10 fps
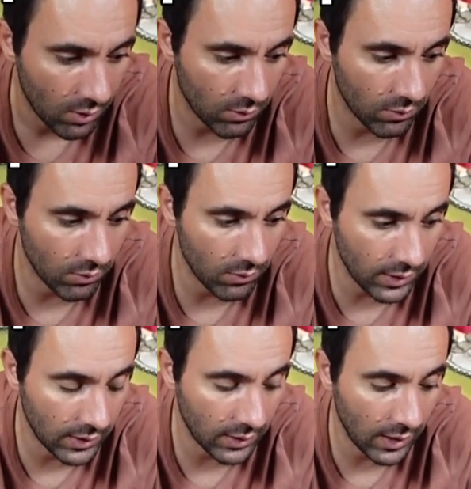
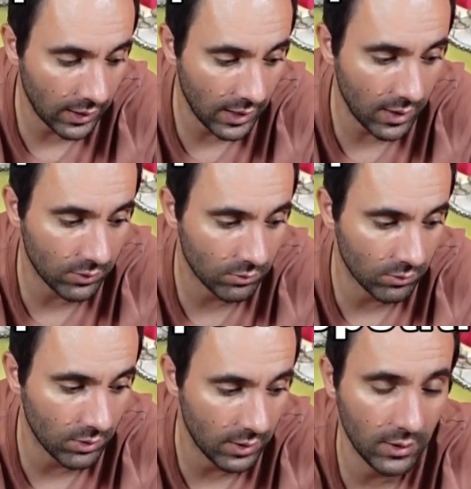Euh, la carte,
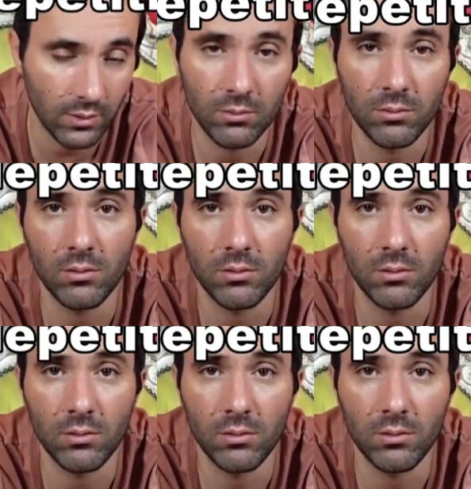euh, elle est,